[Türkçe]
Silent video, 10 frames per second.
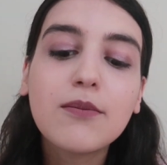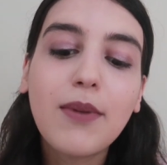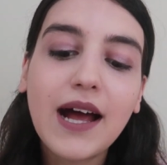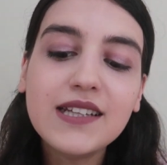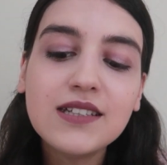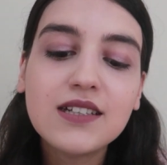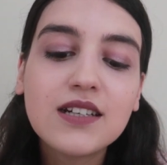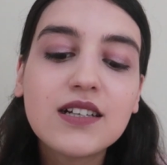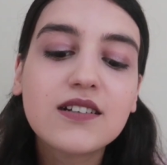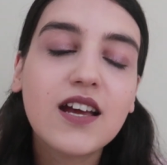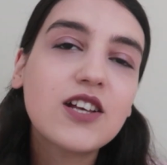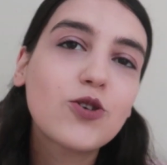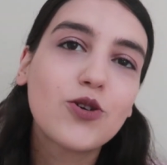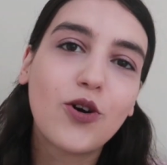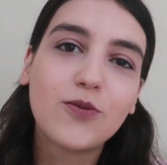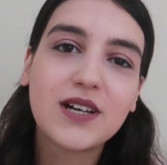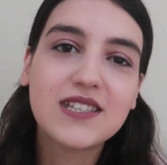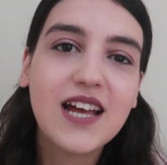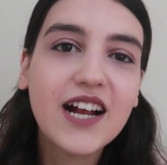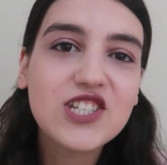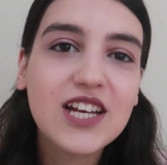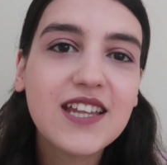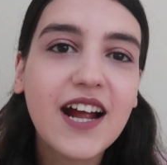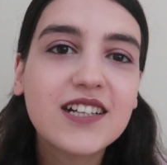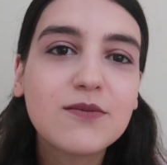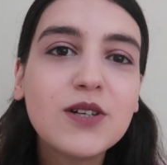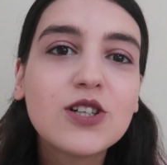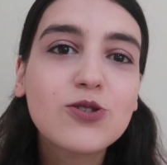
Ben renk körü olmayı tercih ederdim.